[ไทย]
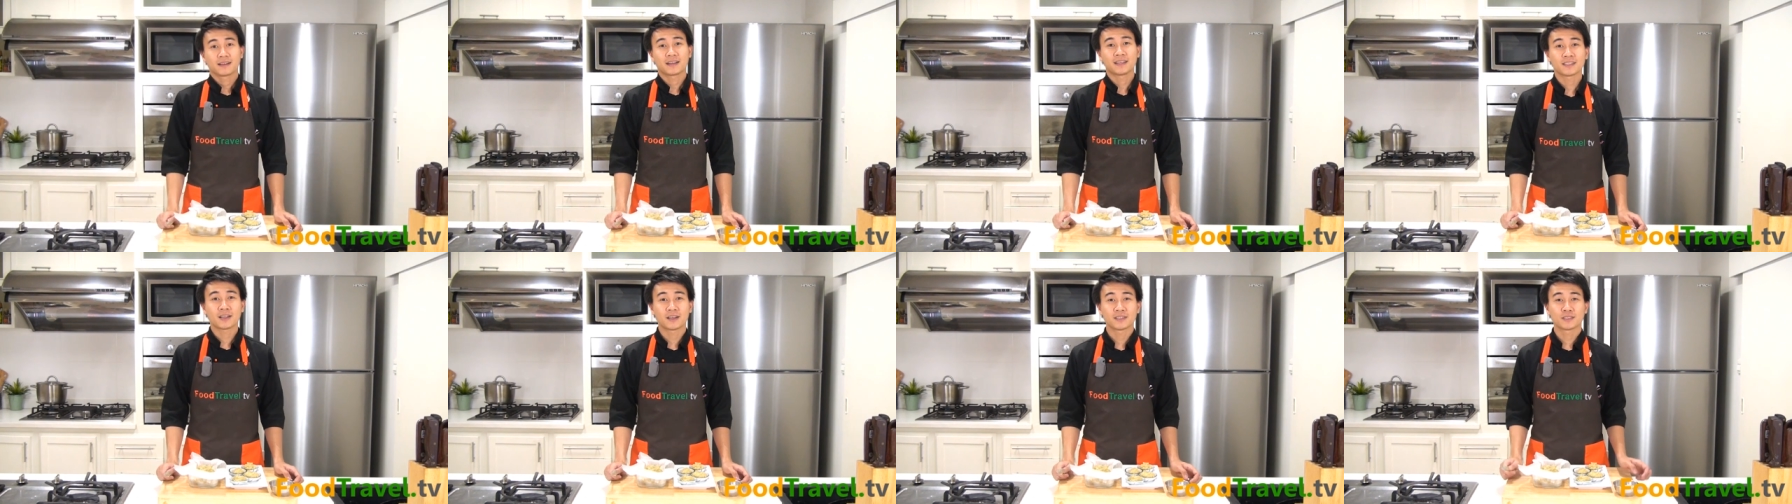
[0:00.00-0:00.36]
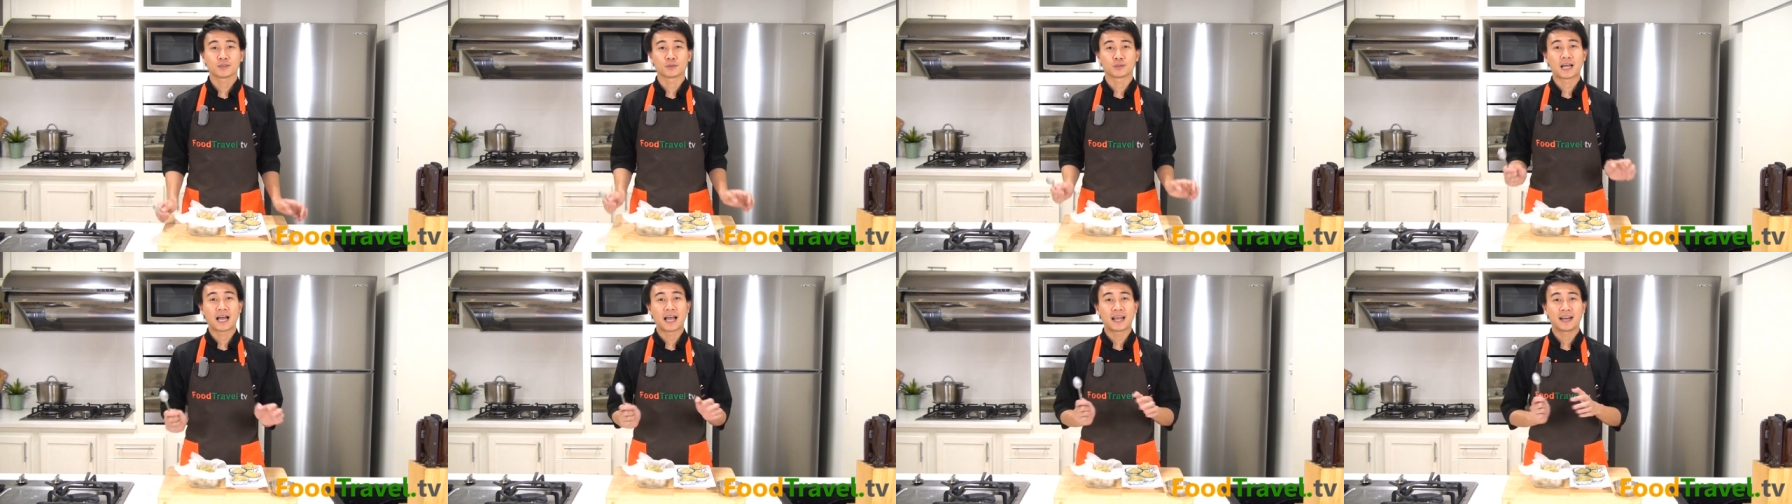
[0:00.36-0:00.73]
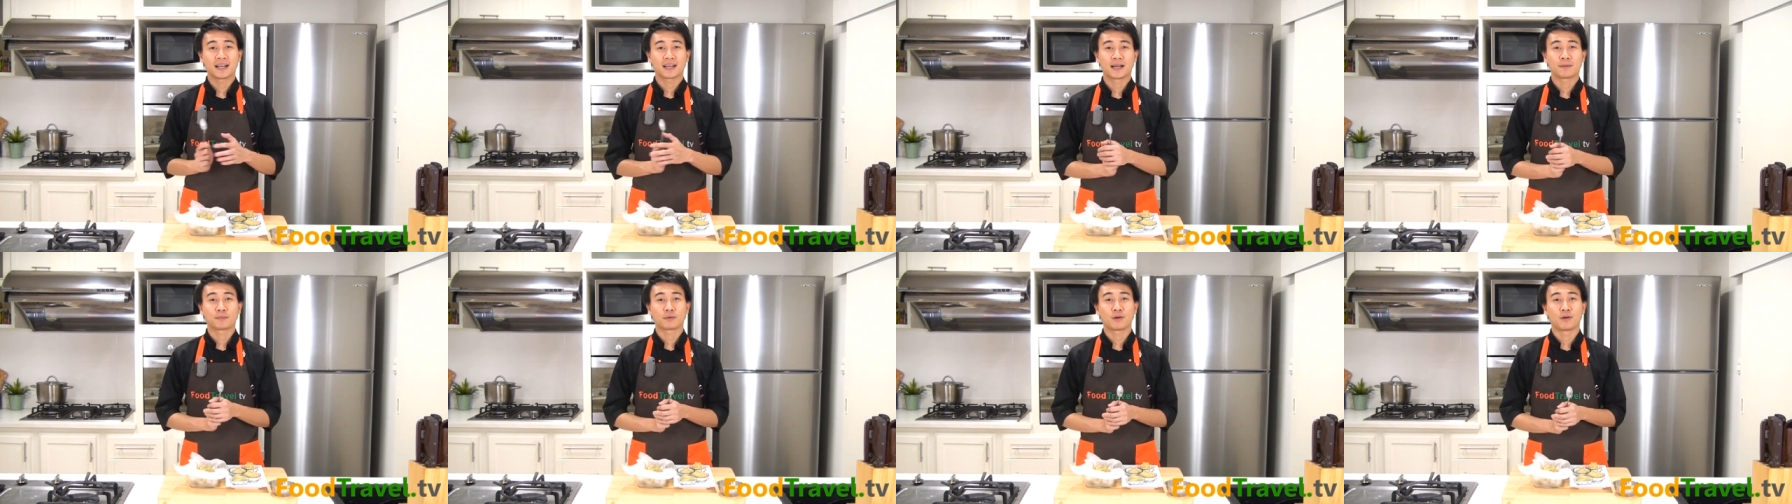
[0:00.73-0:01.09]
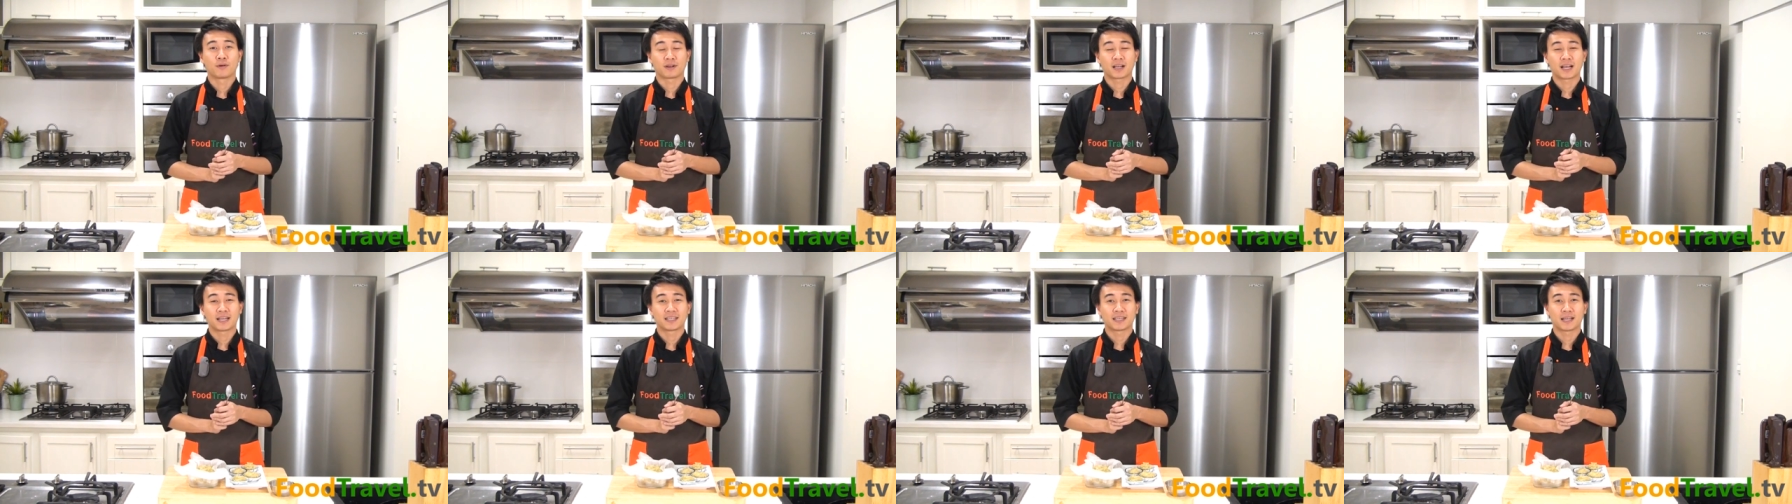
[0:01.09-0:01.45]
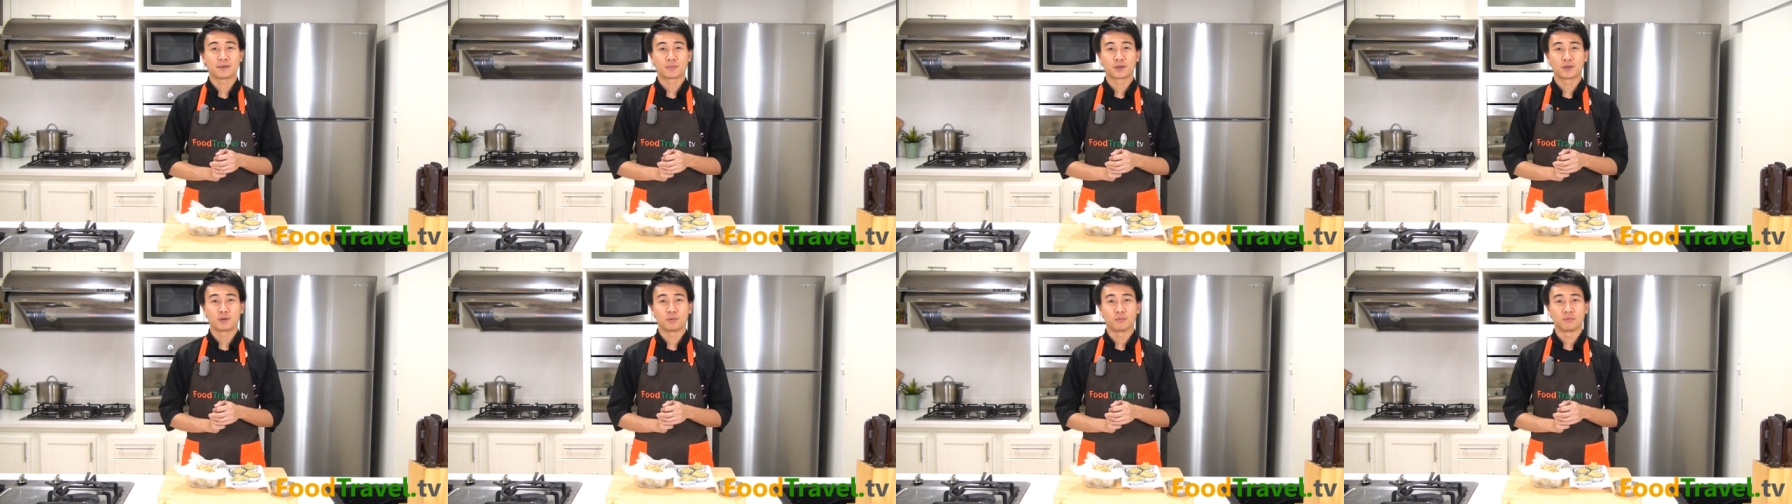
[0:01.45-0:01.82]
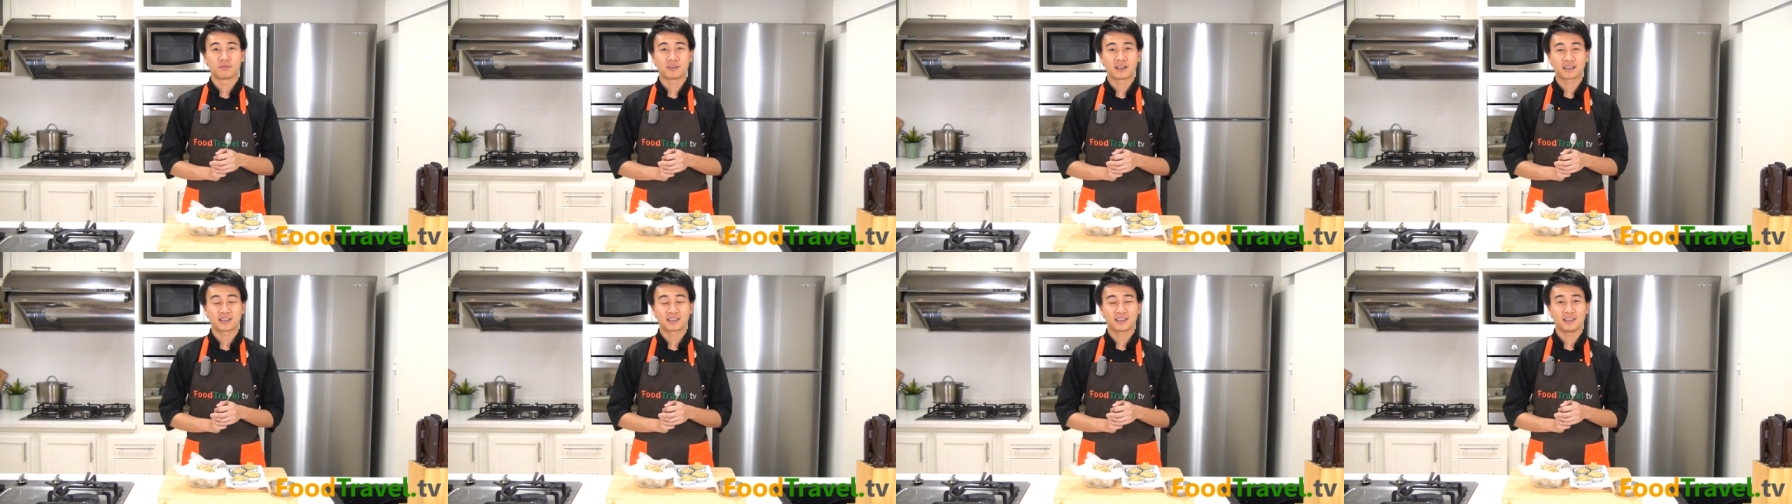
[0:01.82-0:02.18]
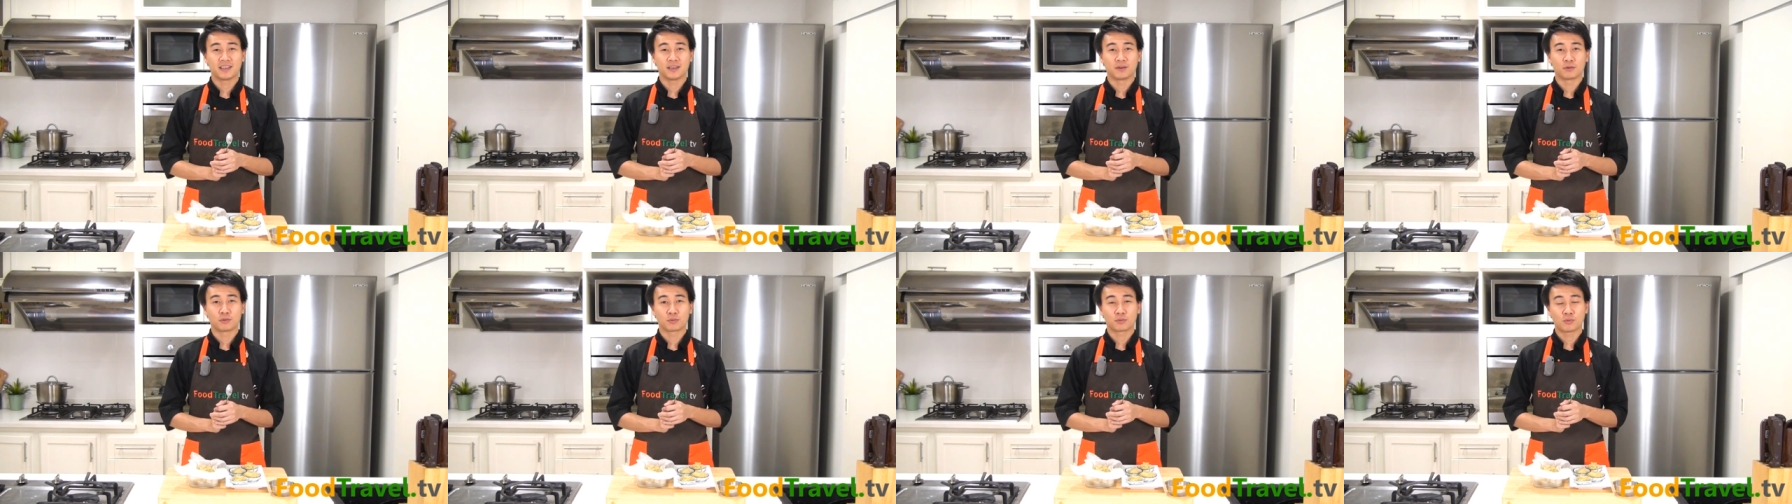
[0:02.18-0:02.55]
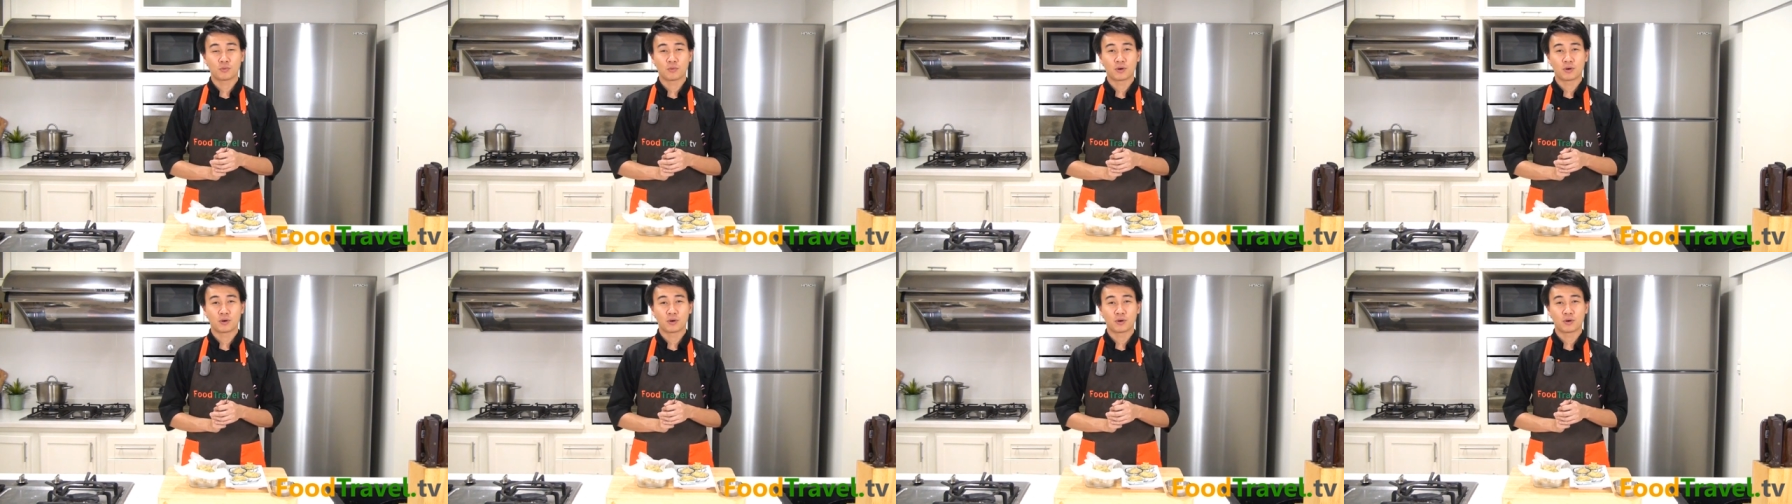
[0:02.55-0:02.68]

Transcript: ขั้นตอนสุดท้ายนะครับของการทำขนมฟักเขียว